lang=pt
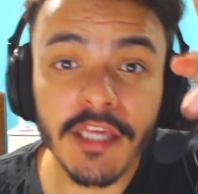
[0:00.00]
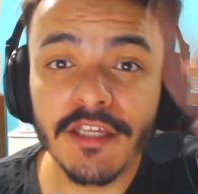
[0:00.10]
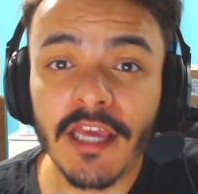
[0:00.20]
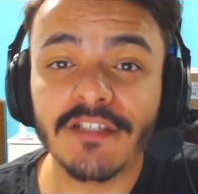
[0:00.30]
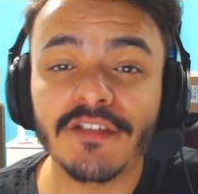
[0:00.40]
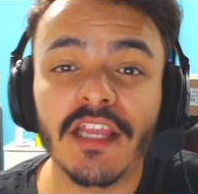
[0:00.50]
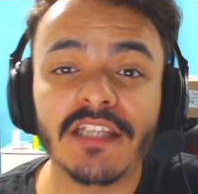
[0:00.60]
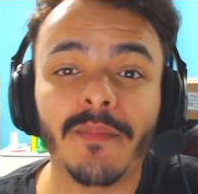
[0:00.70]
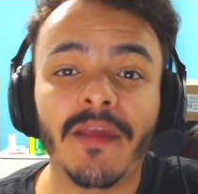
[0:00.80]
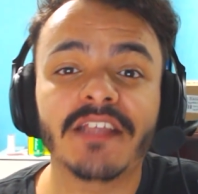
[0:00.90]
E aí, é isso
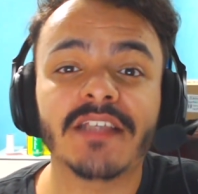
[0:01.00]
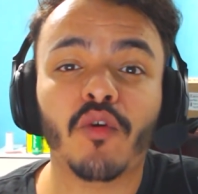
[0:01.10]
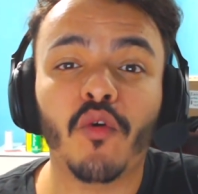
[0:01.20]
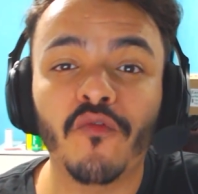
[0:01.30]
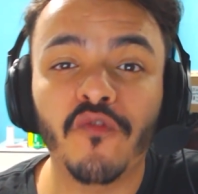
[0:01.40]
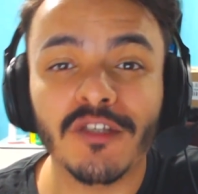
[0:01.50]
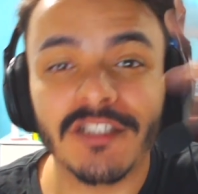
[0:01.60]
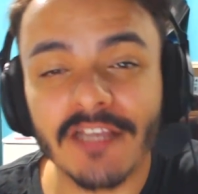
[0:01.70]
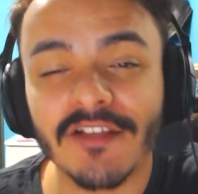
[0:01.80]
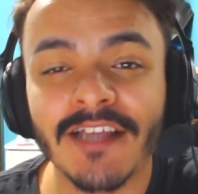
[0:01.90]
delícia, beleza? Com
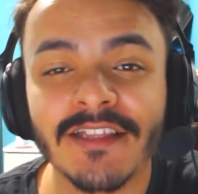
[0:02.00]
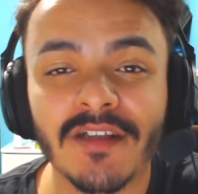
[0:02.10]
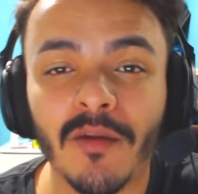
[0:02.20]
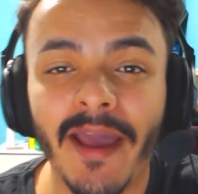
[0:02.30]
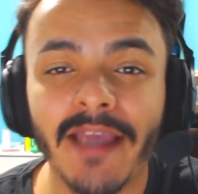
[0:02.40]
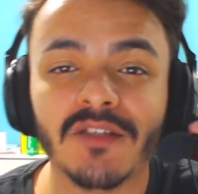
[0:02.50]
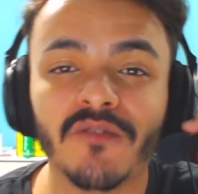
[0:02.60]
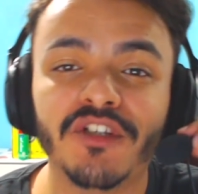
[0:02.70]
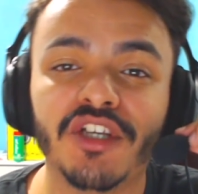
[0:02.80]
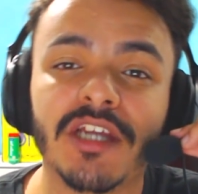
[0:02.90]
vocês, galera, que terão tá mais
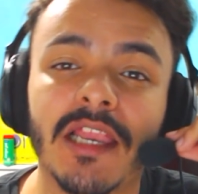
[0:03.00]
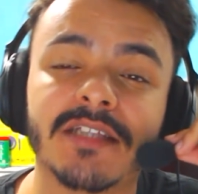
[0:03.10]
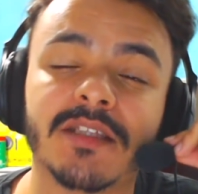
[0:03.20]
um vídeo hoje, galera.